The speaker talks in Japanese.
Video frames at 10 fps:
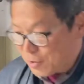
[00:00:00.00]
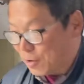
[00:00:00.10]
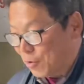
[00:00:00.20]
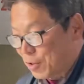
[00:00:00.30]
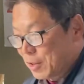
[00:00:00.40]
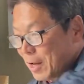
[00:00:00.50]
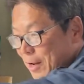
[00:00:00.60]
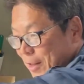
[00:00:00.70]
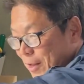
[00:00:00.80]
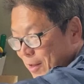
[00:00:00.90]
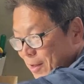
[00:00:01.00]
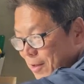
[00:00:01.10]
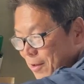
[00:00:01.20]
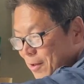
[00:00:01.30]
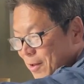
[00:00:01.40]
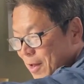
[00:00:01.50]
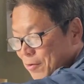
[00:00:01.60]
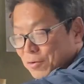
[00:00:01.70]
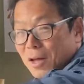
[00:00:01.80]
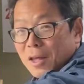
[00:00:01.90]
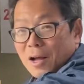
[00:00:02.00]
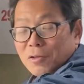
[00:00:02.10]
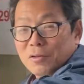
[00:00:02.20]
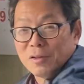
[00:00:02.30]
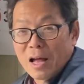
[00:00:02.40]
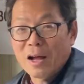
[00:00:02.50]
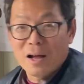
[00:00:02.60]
ちのおじいちゃんあの酒かすな